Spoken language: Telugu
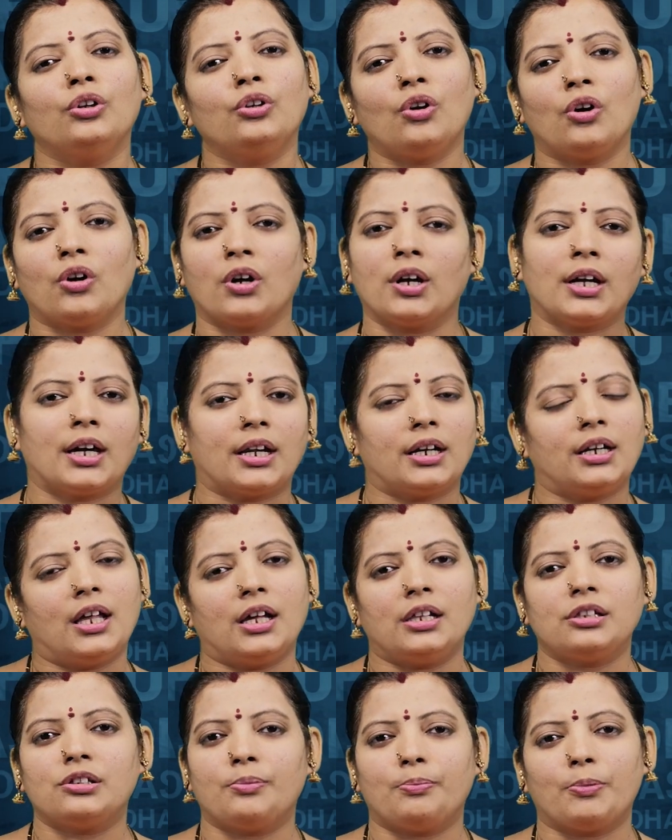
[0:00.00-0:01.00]

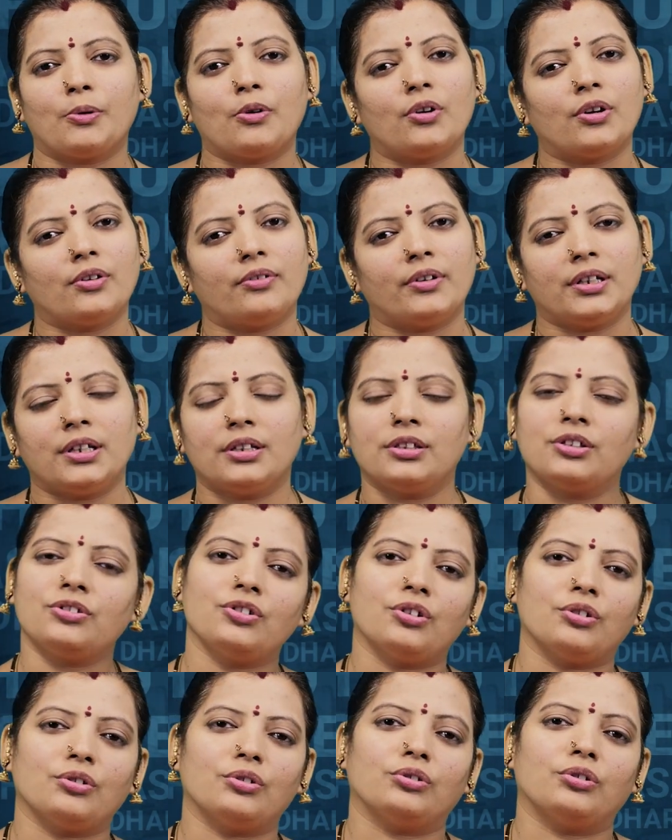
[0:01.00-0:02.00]
యోగకరణాలు చెప్పుకోవడం అనేది
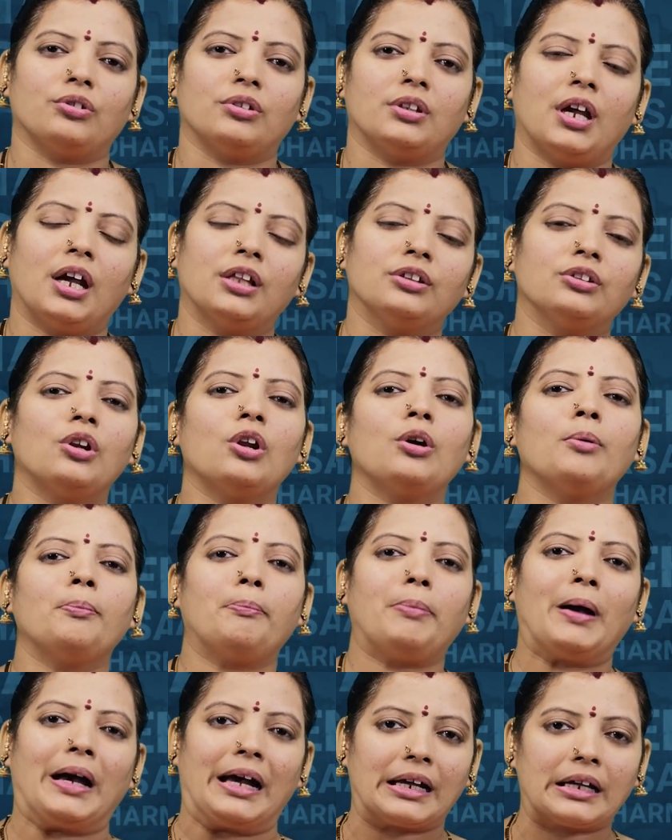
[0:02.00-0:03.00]
జరుగుతుంది అందులో
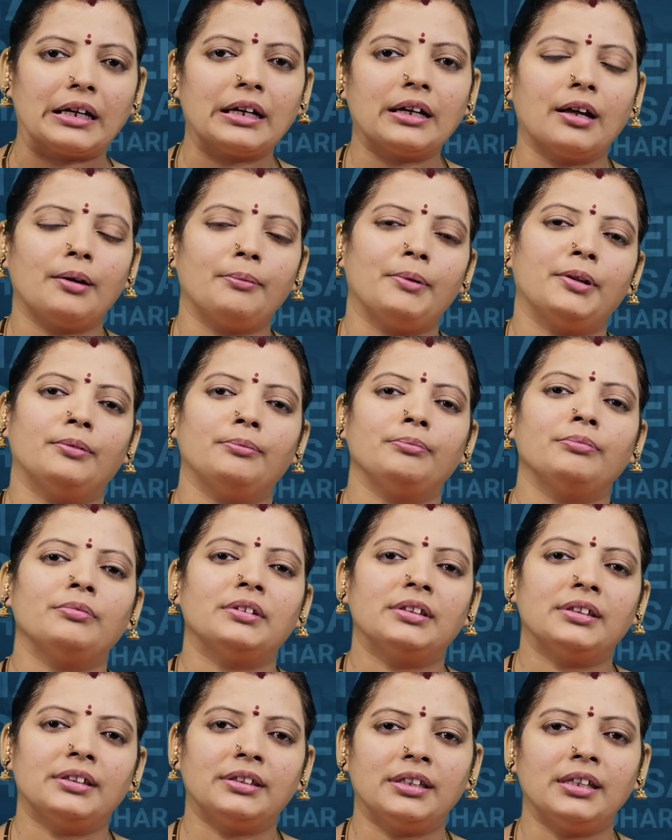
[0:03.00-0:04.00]
భాగంగా మనం
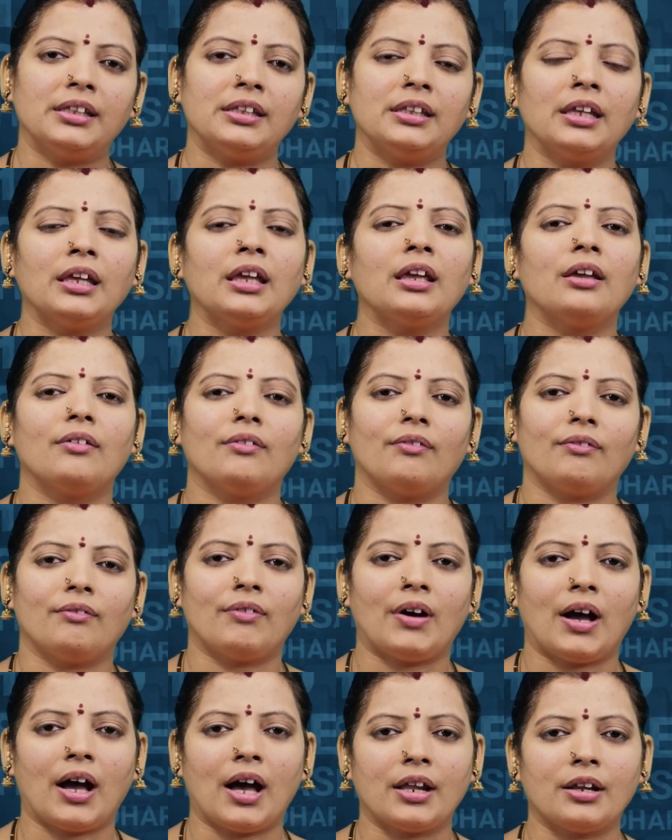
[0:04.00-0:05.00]
తిది
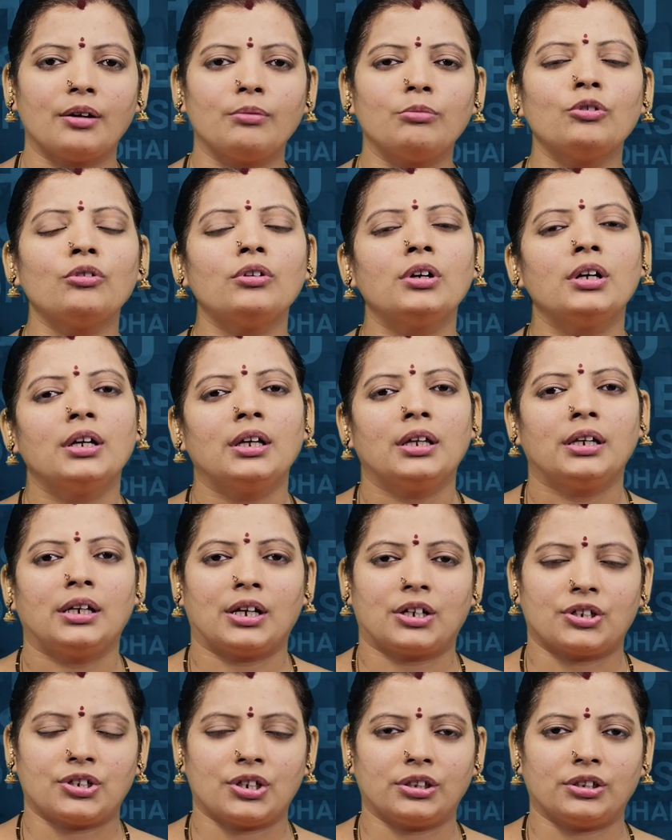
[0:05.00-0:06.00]
వారము
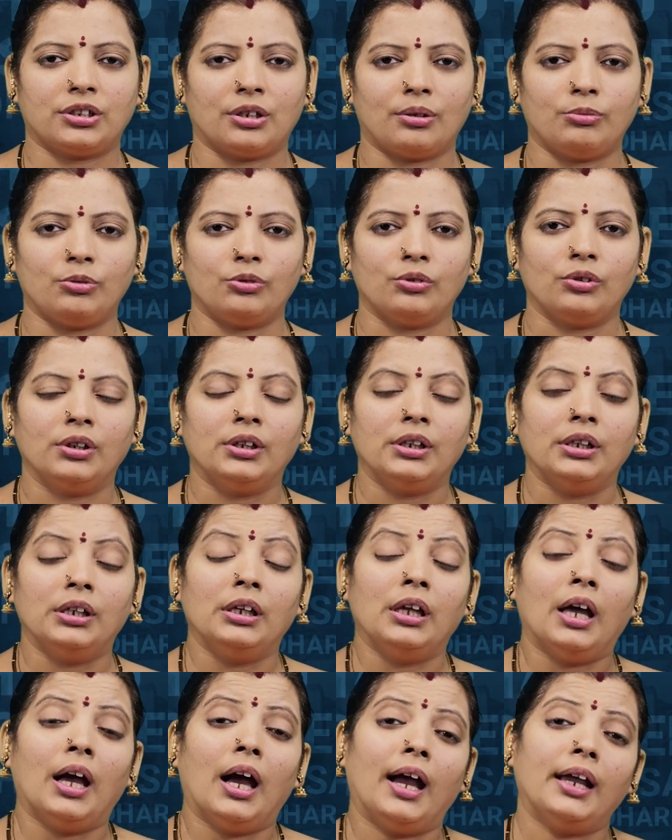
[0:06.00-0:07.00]
నక్షత్రము
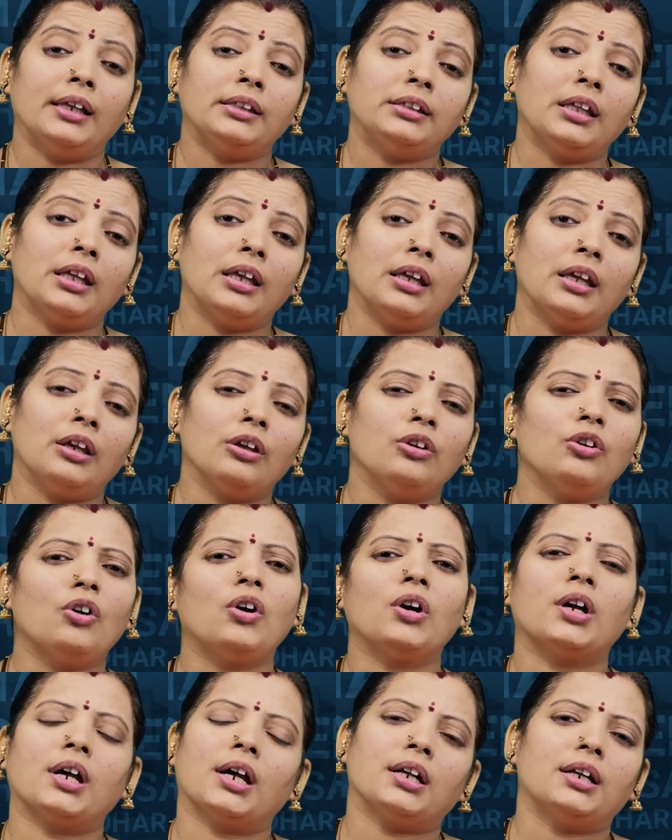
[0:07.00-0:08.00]
అయితే
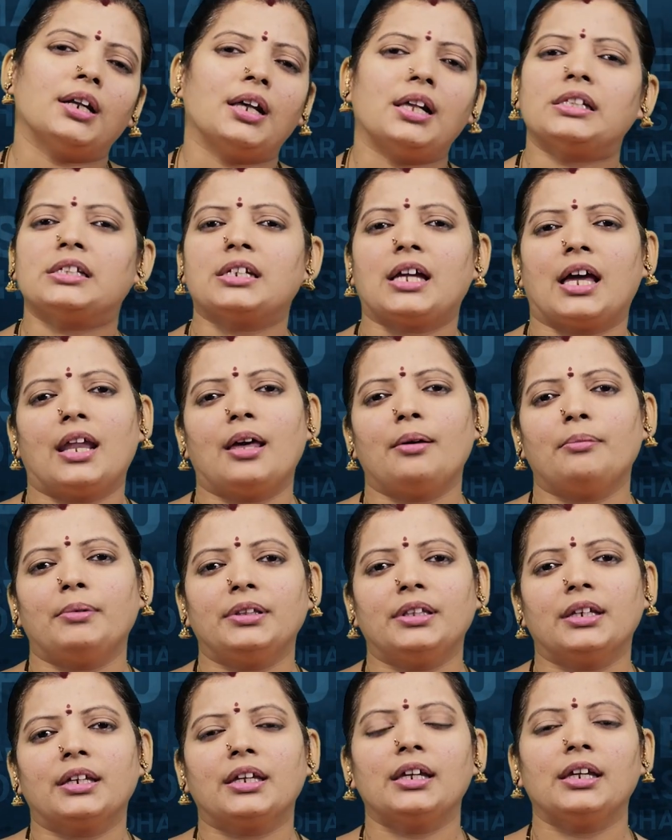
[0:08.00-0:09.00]
యోగకరణాలు
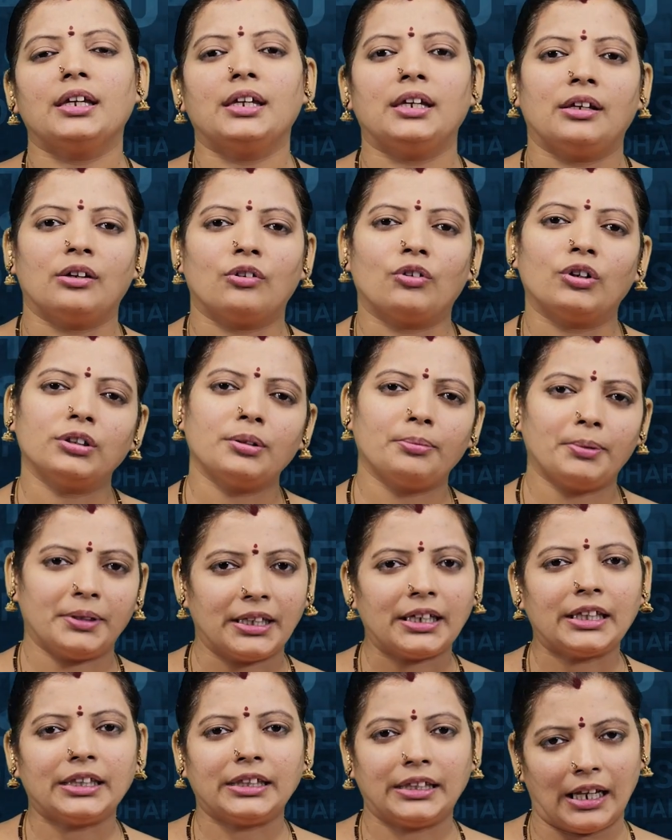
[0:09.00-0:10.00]
చాలామందికి
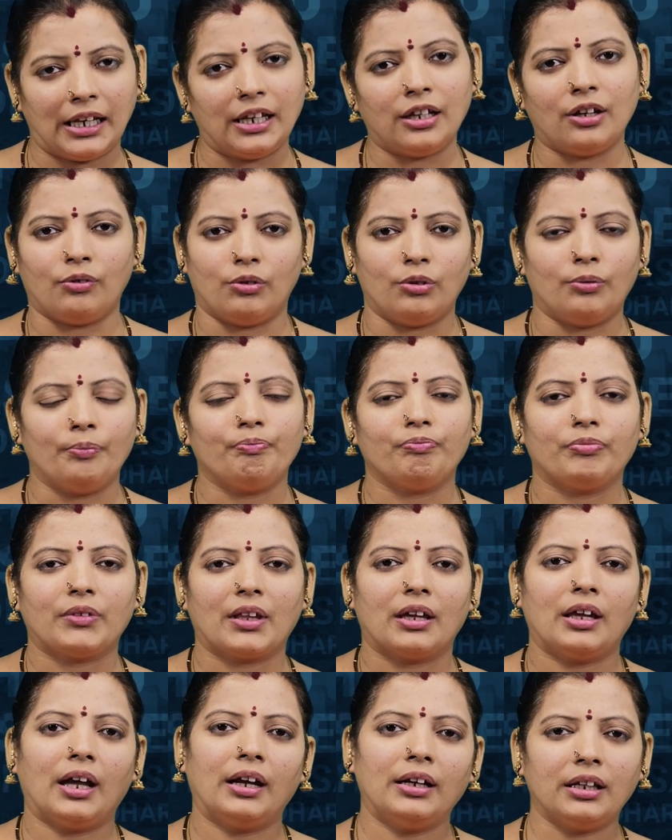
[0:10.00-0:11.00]
కొంతమందికి తెలియవు
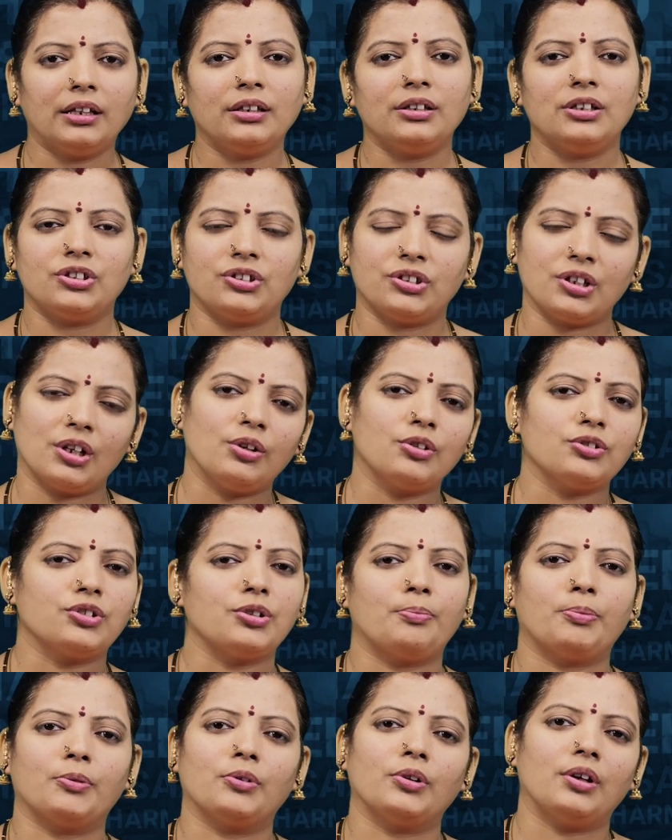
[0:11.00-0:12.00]
అంటే నిత్యంలో
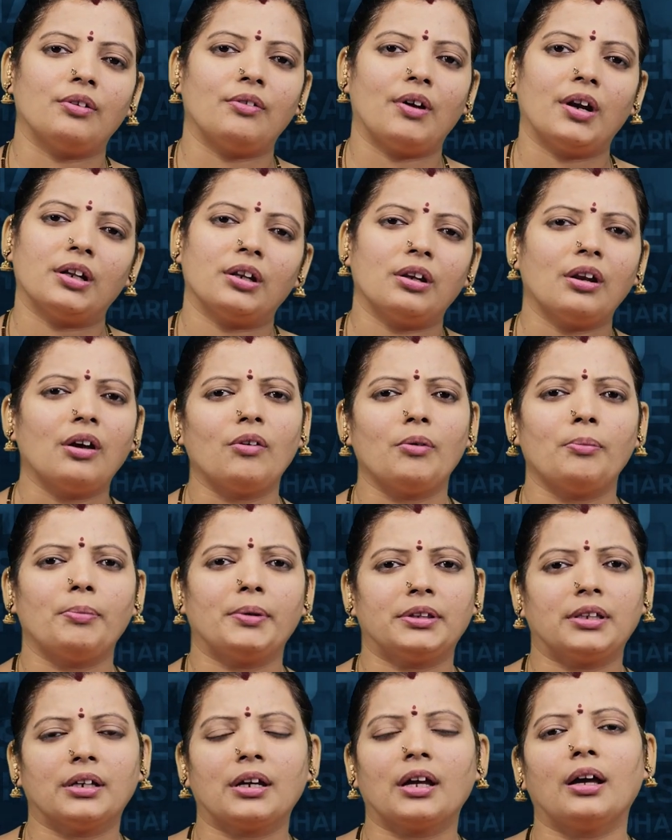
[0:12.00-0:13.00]
చెప్పుకునే వాటిలో
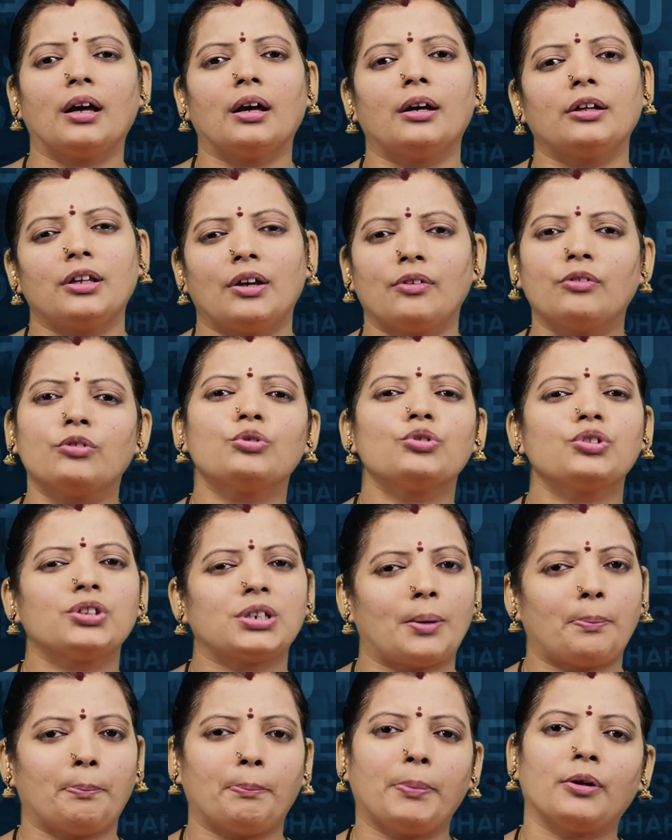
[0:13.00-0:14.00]
పెద్దగా ఎవరు
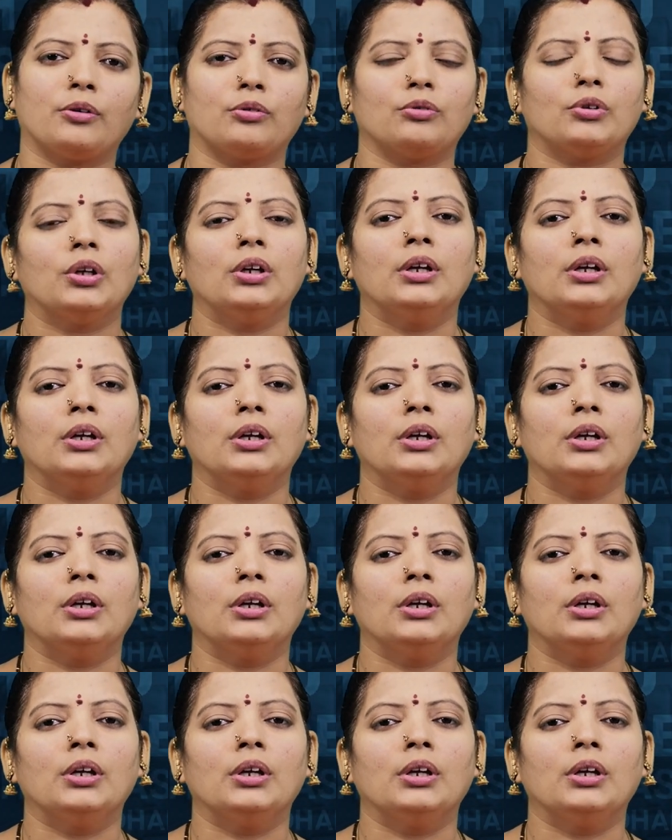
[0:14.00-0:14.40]
చెప్పరు